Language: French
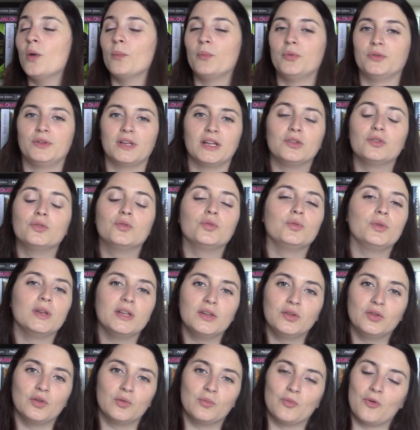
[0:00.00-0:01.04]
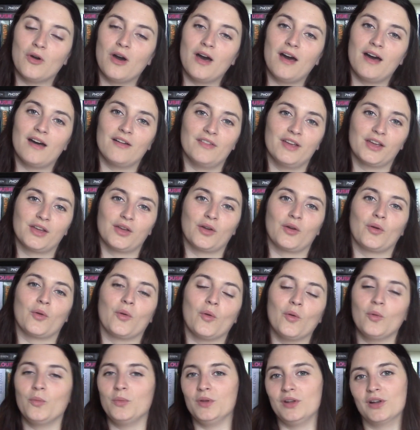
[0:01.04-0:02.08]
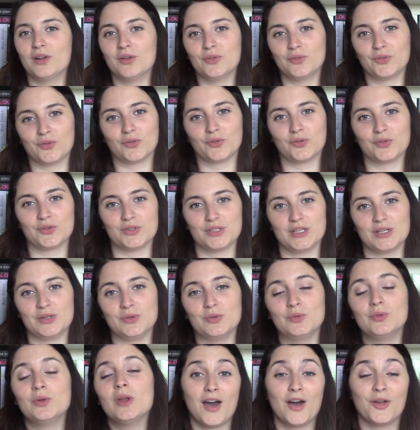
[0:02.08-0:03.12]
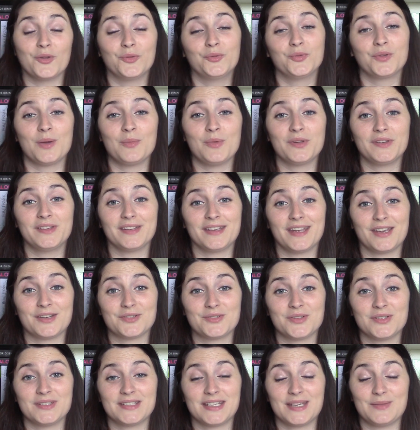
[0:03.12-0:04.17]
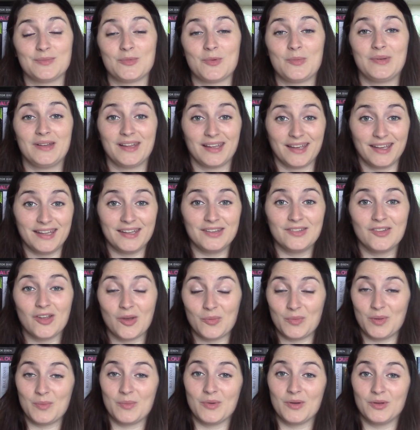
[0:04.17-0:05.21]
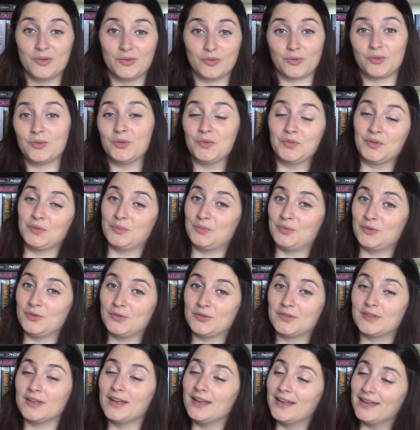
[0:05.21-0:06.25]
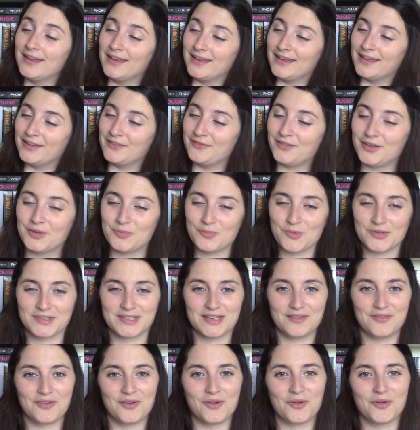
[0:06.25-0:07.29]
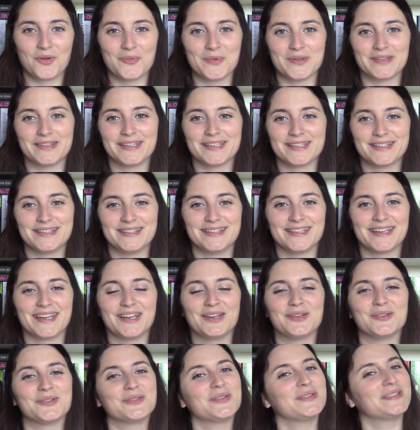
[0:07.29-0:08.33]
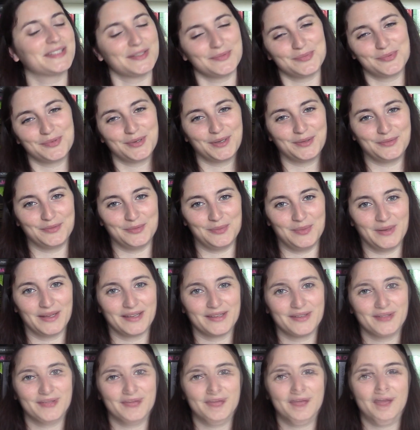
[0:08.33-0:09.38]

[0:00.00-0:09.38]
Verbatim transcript: peut-être tous les deux mois avec un gros bilan de ce que j'ai lu. En tout cas moi c'est quelque chose qui me plairait énormément donc une fois de plus faites-moi savoir en commentaire si c'est quelque chose qui pourrait vous plaire.